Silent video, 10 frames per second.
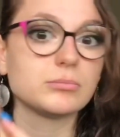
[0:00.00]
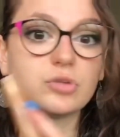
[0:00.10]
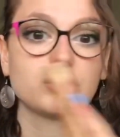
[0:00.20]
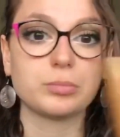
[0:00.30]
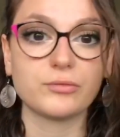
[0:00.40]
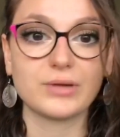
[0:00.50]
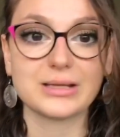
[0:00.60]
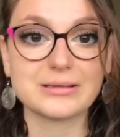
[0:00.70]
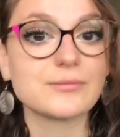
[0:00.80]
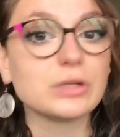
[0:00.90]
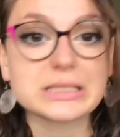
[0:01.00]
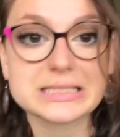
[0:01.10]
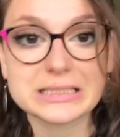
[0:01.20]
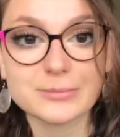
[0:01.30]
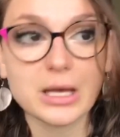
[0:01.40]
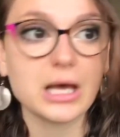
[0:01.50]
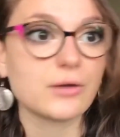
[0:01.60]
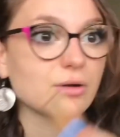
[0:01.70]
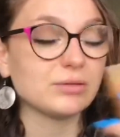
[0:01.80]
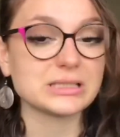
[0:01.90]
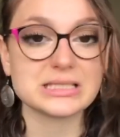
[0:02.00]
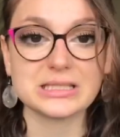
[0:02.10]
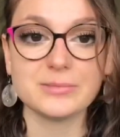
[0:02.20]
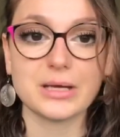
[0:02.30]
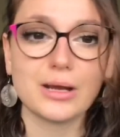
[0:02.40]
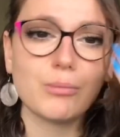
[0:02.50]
si può fare tre volte a settimana, una volta a settimana,